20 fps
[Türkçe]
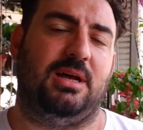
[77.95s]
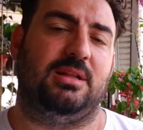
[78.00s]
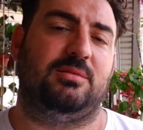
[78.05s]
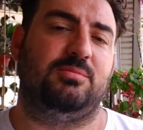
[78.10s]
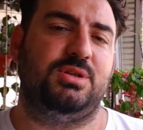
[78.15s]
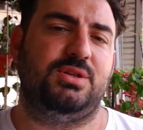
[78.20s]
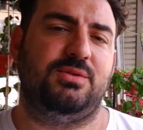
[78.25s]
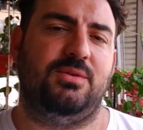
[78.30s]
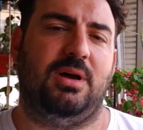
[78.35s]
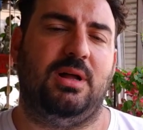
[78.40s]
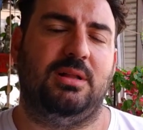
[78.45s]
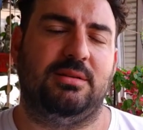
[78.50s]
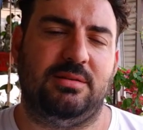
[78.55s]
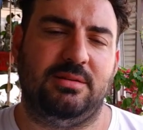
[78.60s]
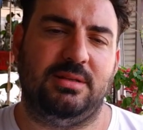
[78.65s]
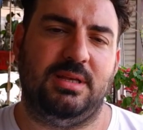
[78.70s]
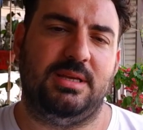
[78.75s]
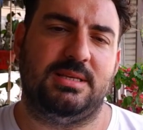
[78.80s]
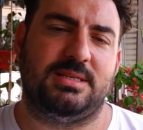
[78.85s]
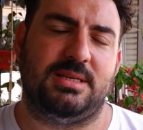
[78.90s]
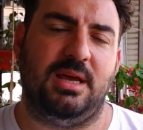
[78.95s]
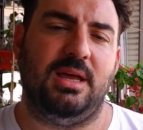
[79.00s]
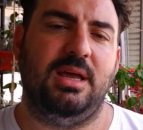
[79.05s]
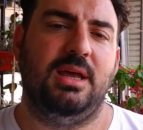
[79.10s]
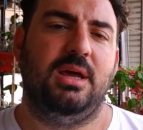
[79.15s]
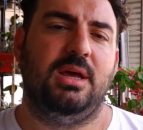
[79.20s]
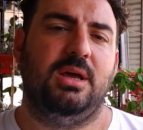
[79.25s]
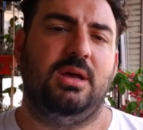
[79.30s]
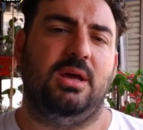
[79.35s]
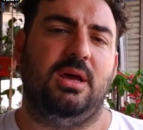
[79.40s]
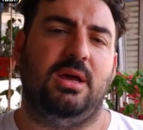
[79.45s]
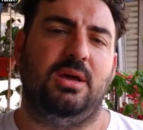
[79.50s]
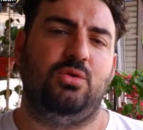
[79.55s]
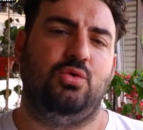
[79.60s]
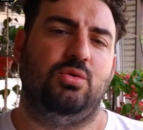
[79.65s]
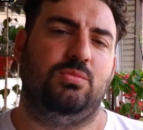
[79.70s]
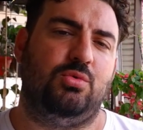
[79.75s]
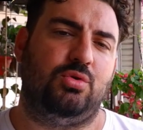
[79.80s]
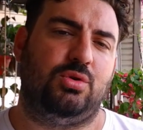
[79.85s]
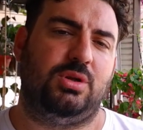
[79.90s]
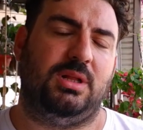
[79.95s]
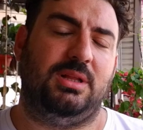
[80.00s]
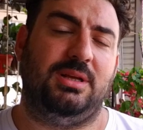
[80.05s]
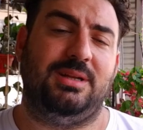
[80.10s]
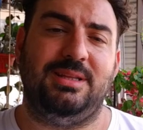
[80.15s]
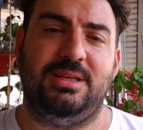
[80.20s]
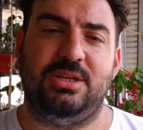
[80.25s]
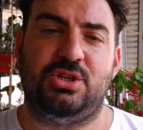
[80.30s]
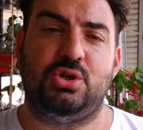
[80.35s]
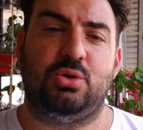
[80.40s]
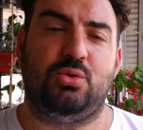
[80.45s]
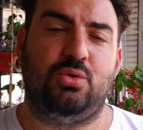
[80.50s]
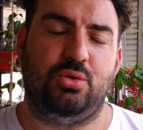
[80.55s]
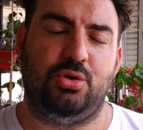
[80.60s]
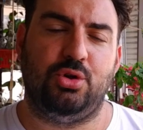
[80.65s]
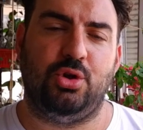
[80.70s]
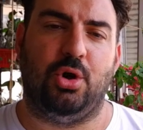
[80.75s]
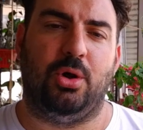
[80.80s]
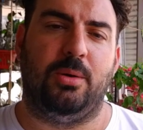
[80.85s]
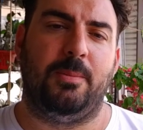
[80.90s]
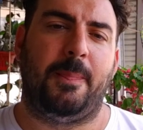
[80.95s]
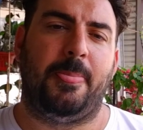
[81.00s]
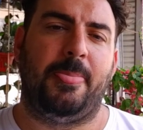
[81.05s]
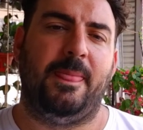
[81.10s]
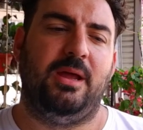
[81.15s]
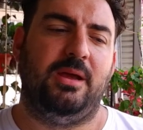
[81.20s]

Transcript: 60 ve altındaysa e, yumurtaların içi kuruyor.